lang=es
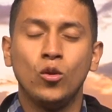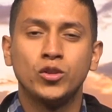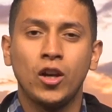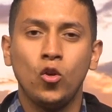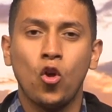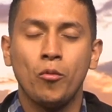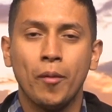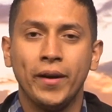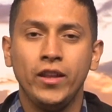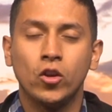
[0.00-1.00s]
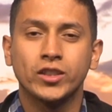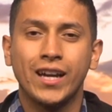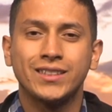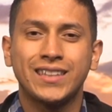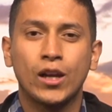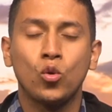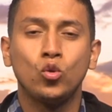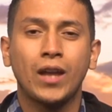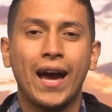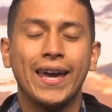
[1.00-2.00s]
Un saludo, bienvenidos a esta
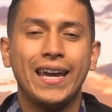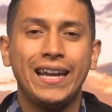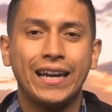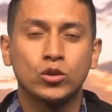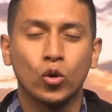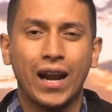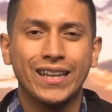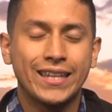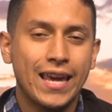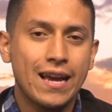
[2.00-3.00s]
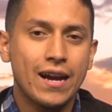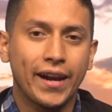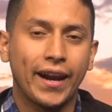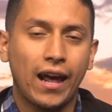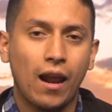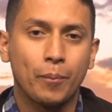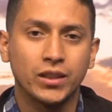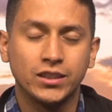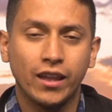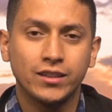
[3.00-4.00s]
ruta electoral. ¿Quién ganará la
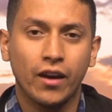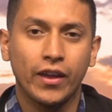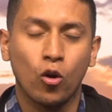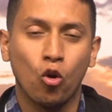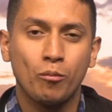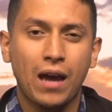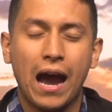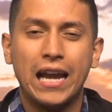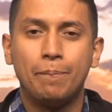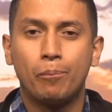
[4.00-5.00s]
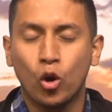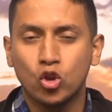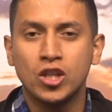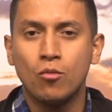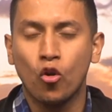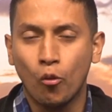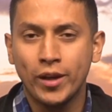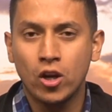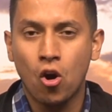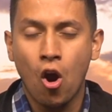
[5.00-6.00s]
presidencia de Colombia el próximo
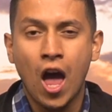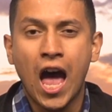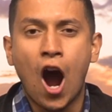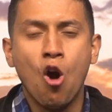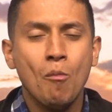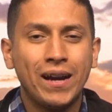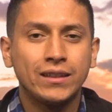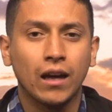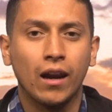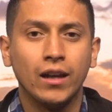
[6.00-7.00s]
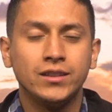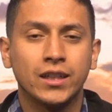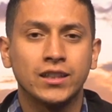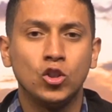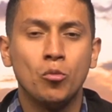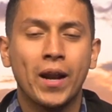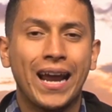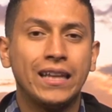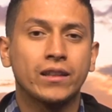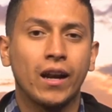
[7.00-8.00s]
domingo? Aumenta la
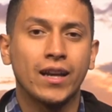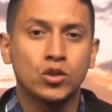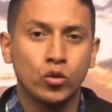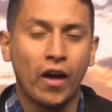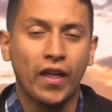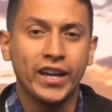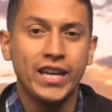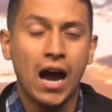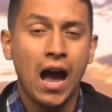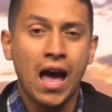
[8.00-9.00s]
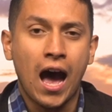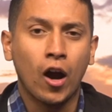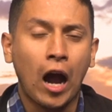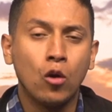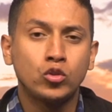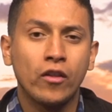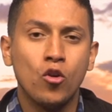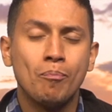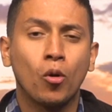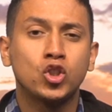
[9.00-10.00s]
incertidumbre entre la ciudadanía a causa de
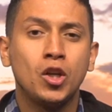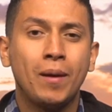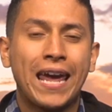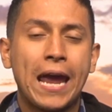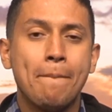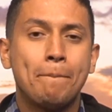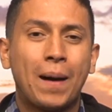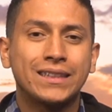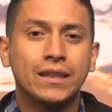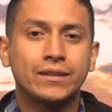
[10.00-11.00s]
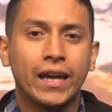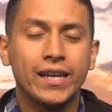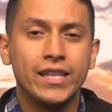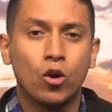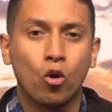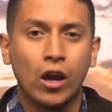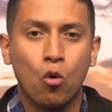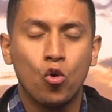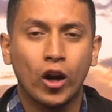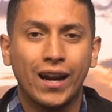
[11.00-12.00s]
un posible empate técnico que
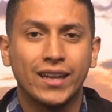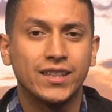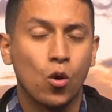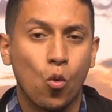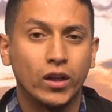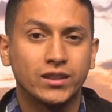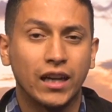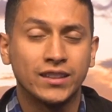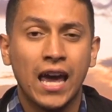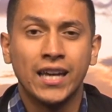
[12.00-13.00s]
auguran las encuestas.